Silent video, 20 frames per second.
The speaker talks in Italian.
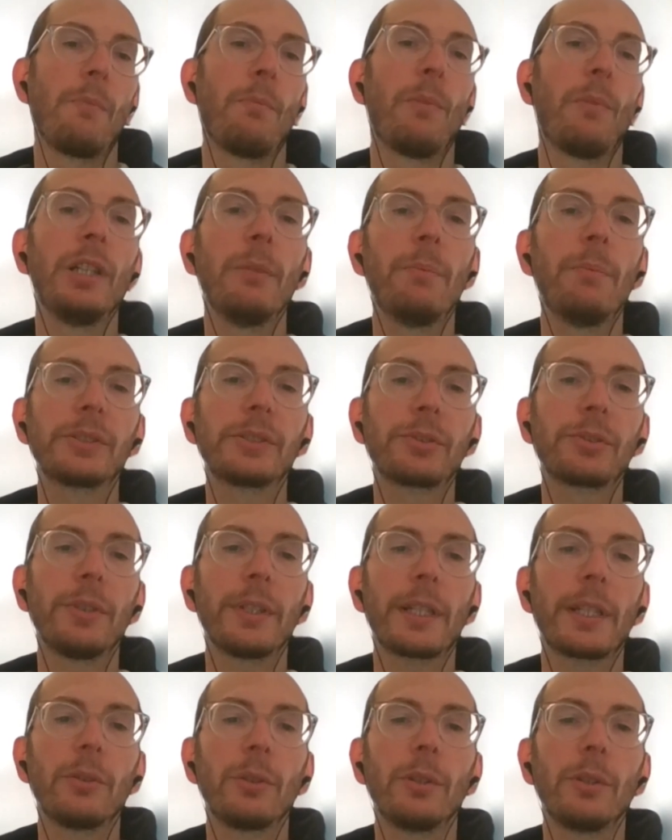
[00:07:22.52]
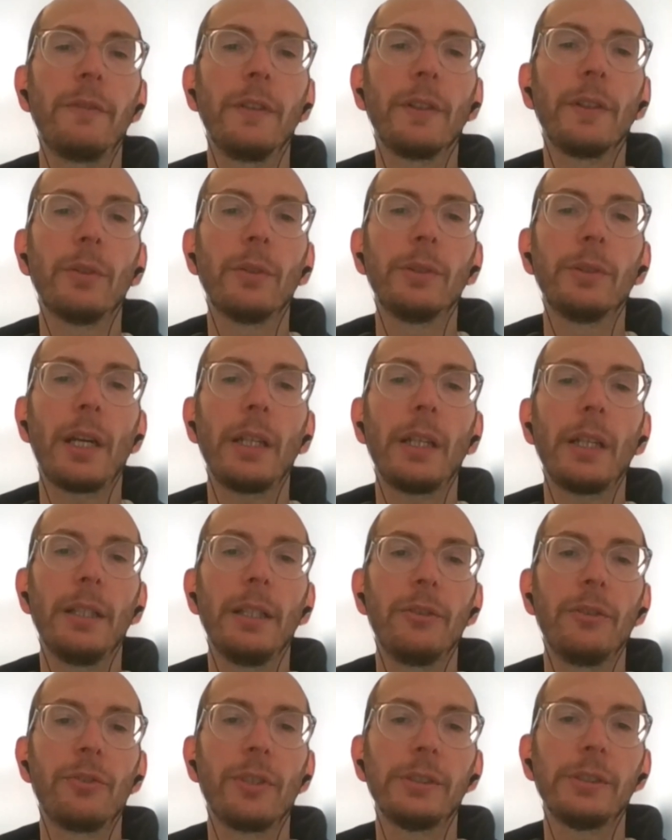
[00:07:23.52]
Ma le persone che hanno difficoltà a
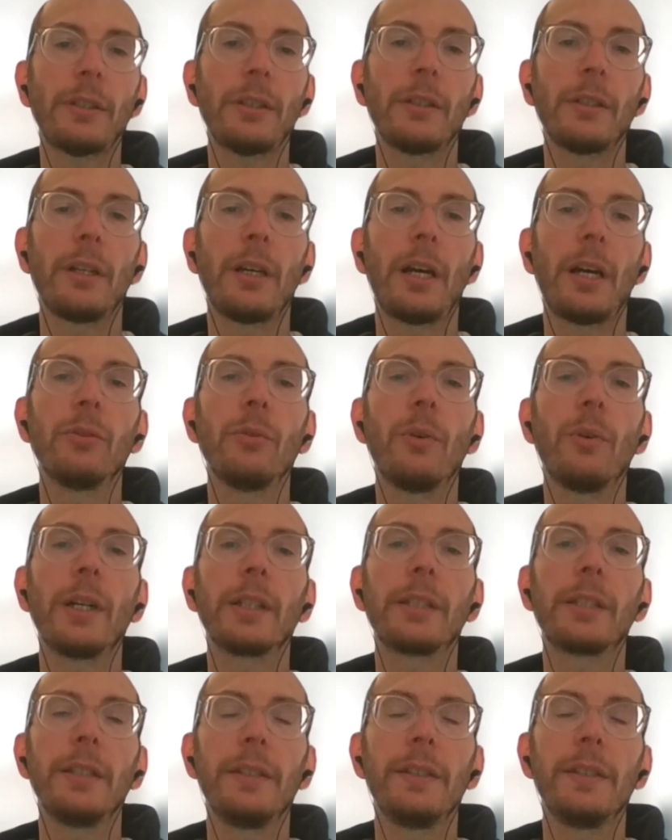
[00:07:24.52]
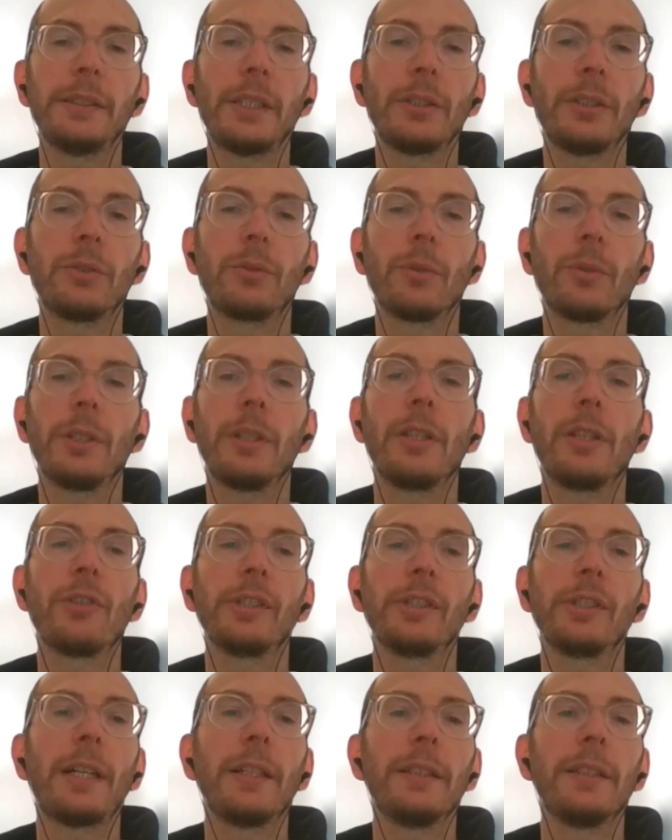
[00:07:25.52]
leggere hanno anche diritto a
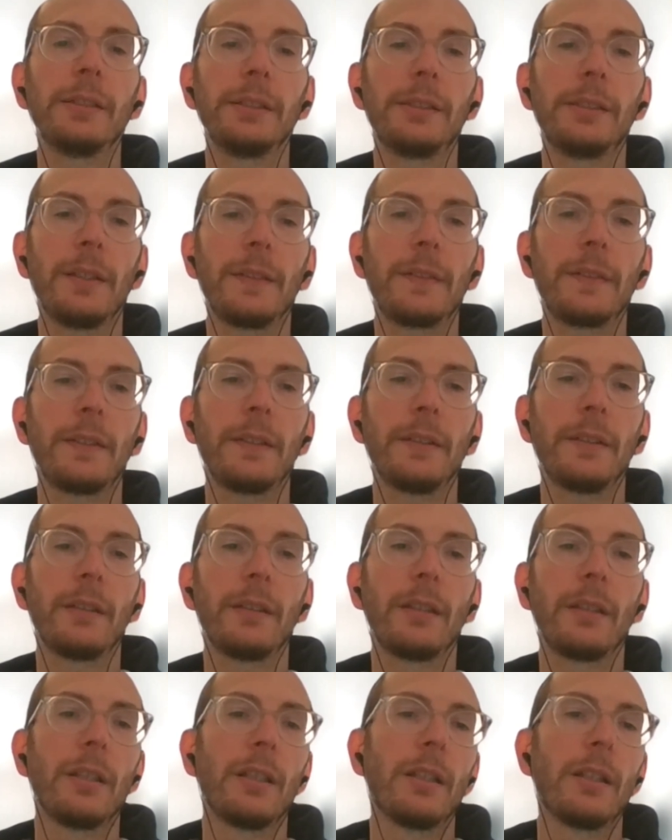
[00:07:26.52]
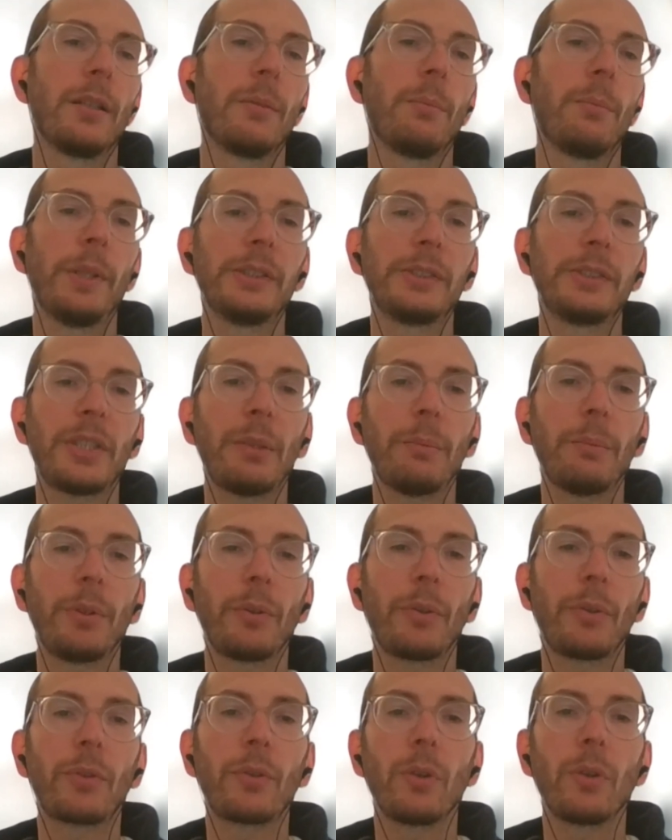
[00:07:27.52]
leggere altri testi, per
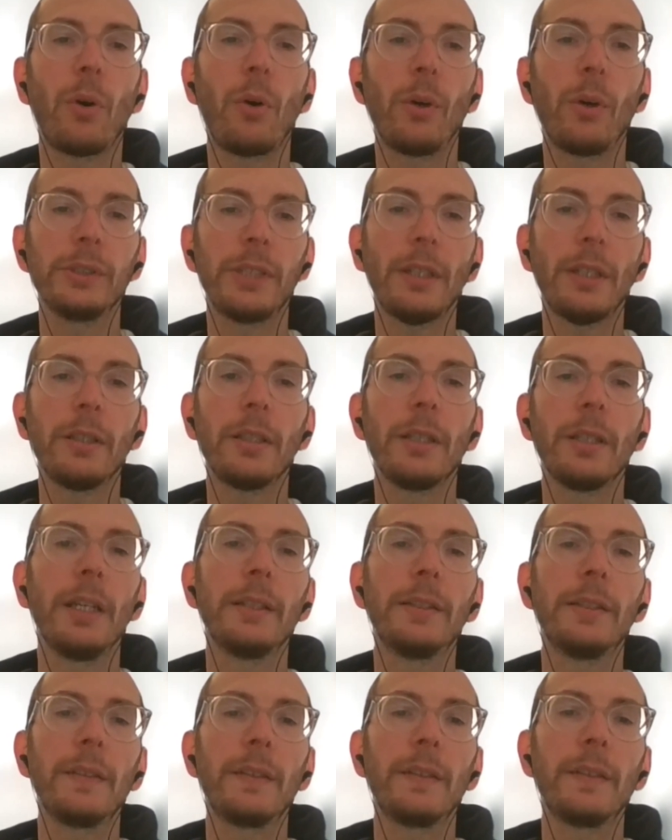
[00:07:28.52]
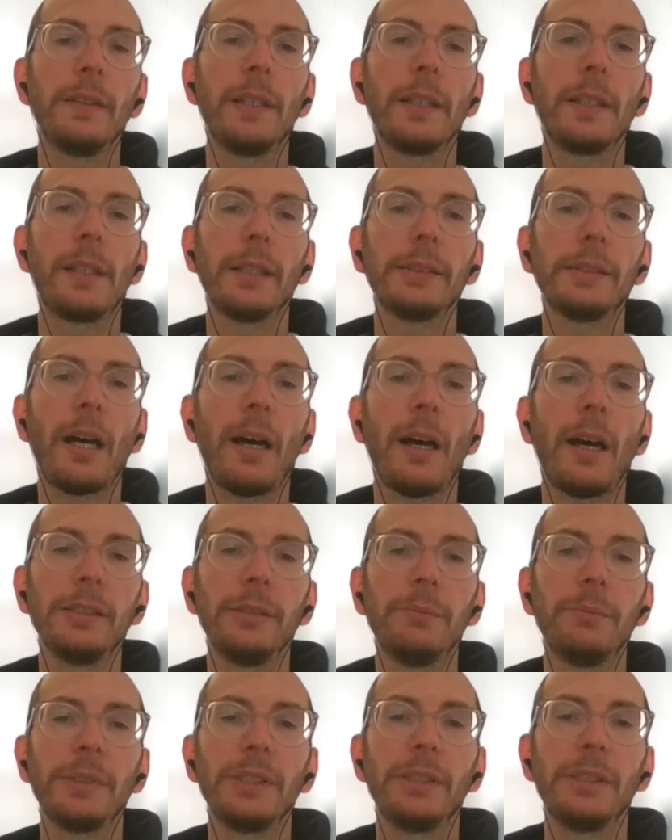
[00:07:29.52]
esempio storie e testi
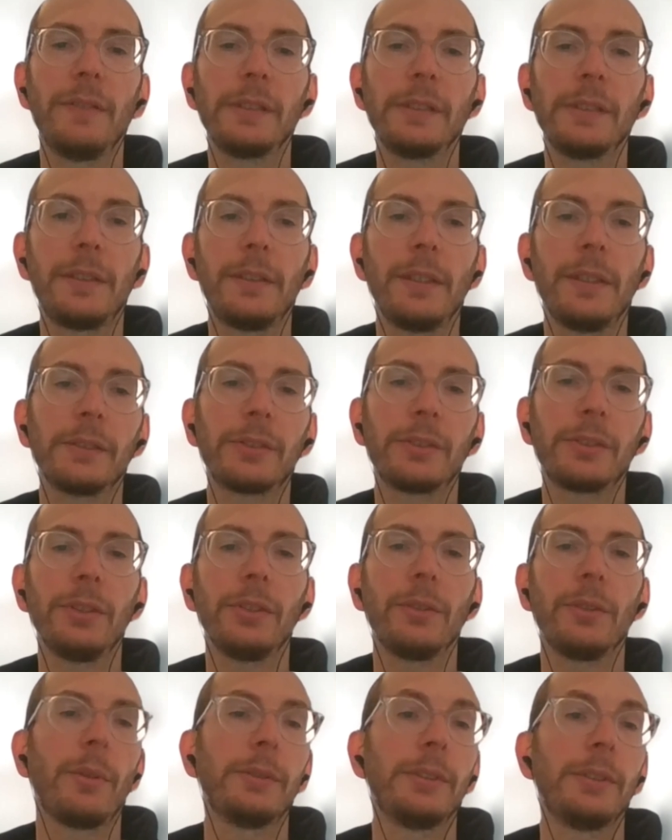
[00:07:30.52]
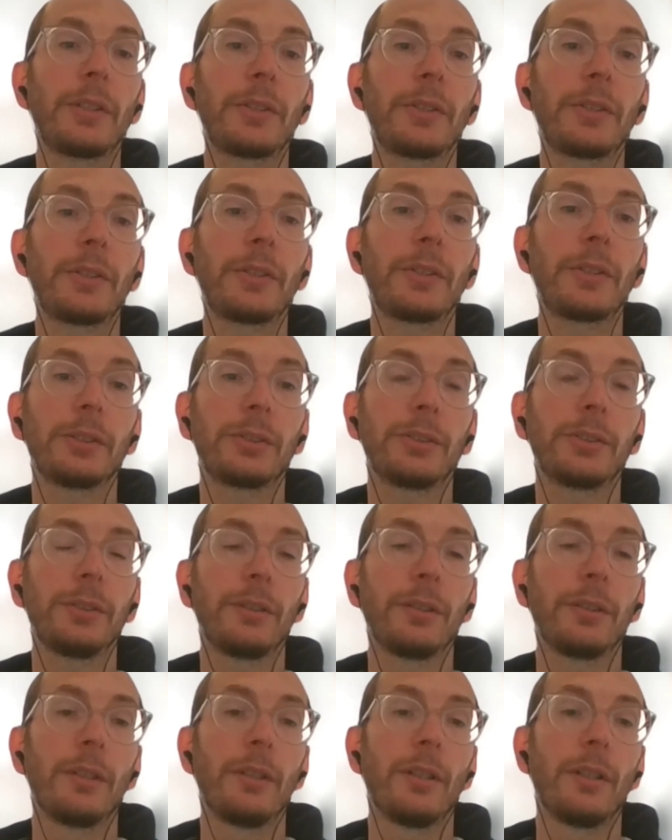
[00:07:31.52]
letterari per divertirsi o rilassarsi,